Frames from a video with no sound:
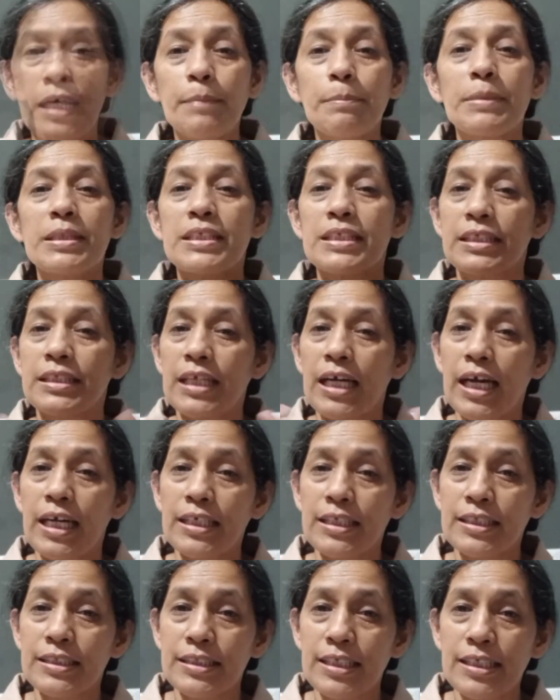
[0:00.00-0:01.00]
Dan
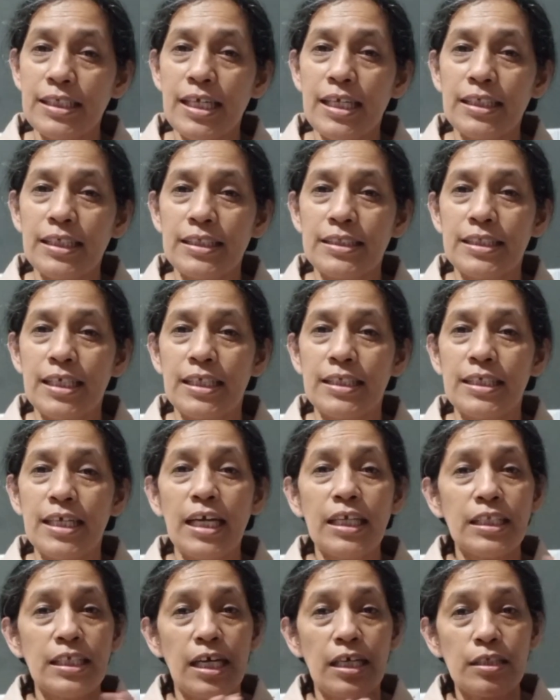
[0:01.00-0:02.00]
menceritakan
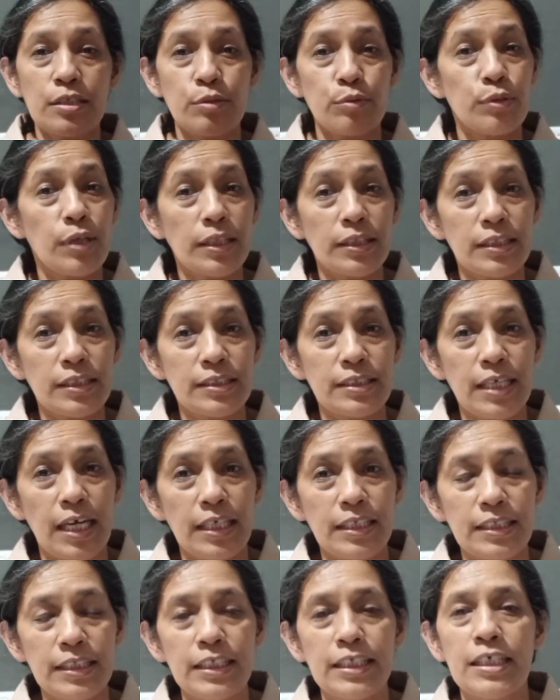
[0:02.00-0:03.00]
kejadian-kejadian yang sudah
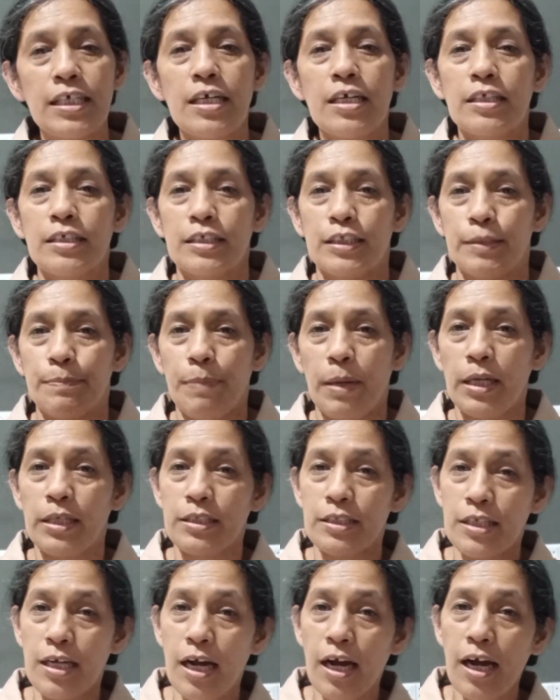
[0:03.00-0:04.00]
terjadi di
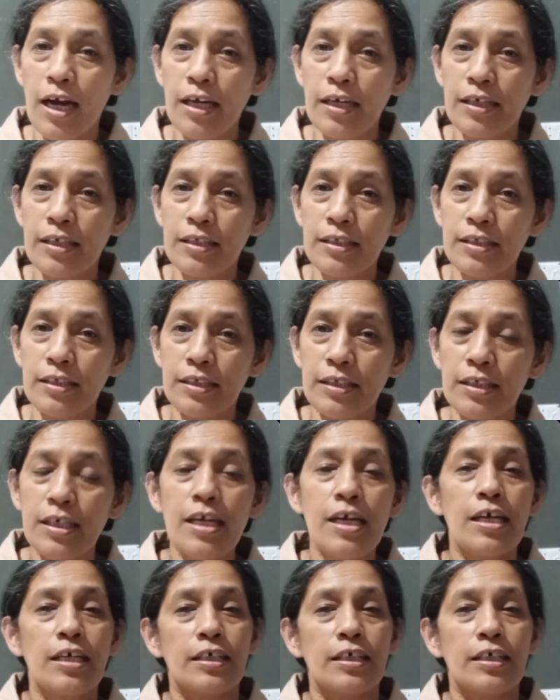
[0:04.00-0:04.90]
pagi hari,